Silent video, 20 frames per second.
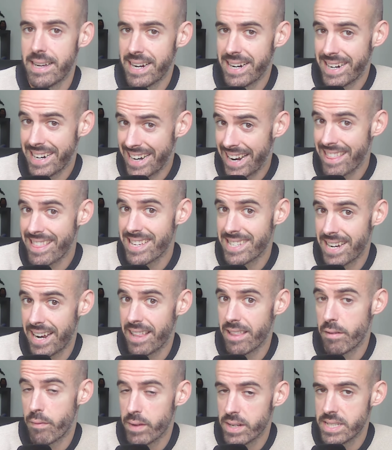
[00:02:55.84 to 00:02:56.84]
gracias a la
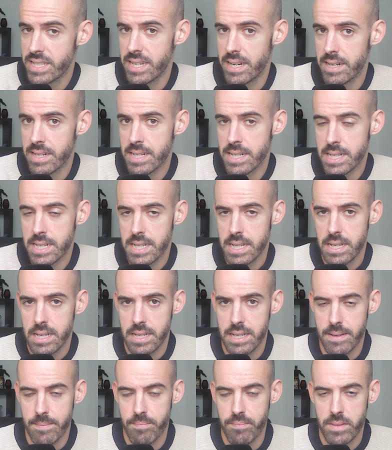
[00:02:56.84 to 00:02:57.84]
defensa,
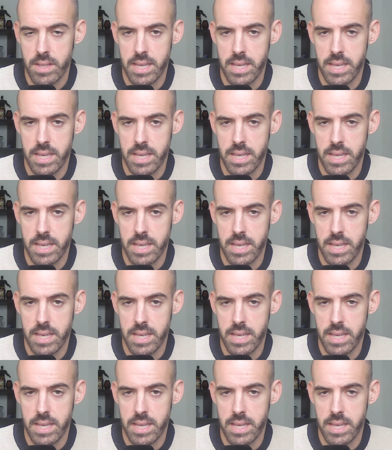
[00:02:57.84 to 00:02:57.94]
eh,